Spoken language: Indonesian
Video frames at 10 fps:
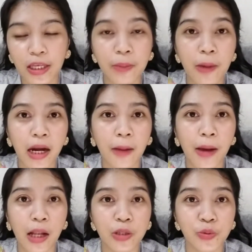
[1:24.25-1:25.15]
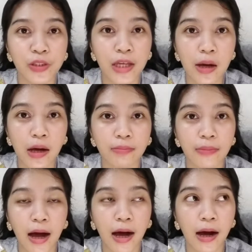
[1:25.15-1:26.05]
ini barang palsunya
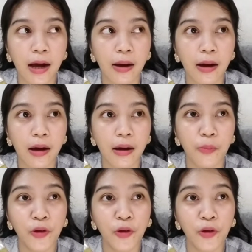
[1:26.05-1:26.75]
uh,